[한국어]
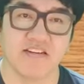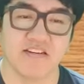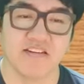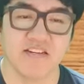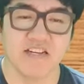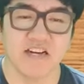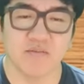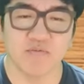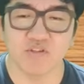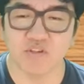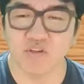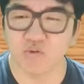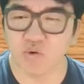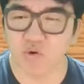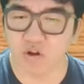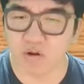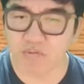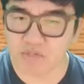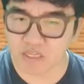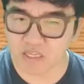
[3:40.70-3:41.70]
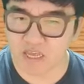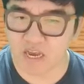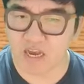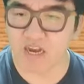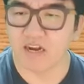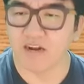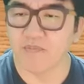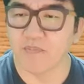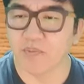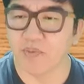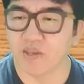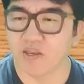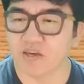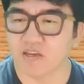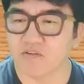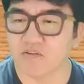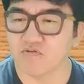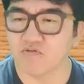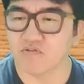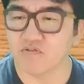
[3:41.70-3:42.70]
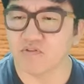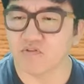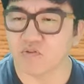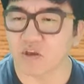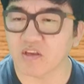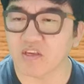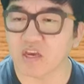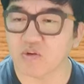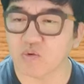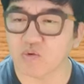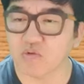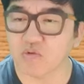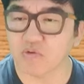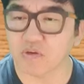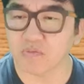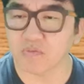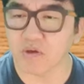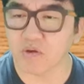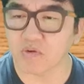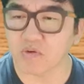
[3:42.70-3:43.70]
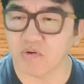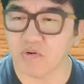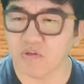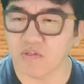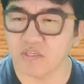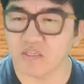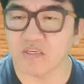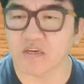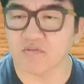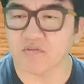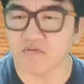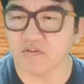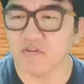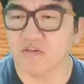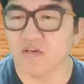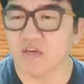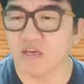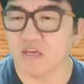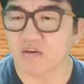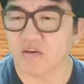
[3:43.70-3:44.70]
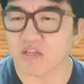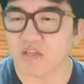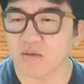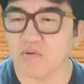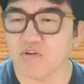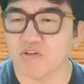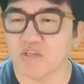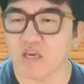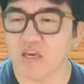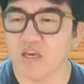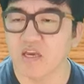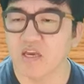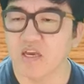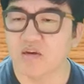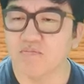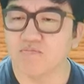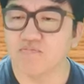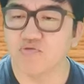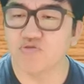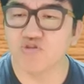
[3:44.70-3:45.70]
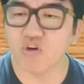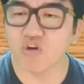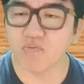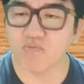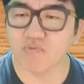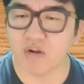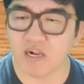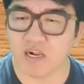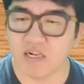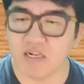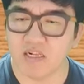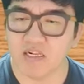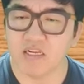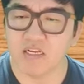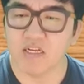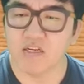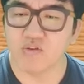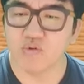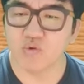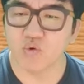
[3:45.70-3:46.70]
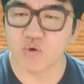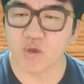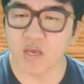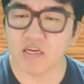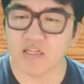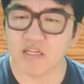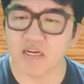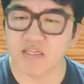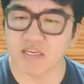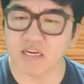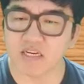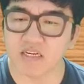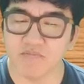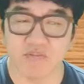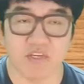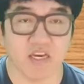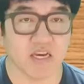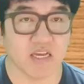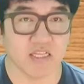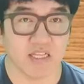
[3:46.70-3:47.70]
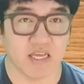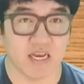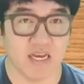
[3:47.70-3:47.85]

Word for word: 아무튼 이런 거 없앤다. 그리고 굉장히 좋은 소식입니다, 이건. 진짜로. 세 번째, 물적 분할, 쪼개기 상장 금지하겠다.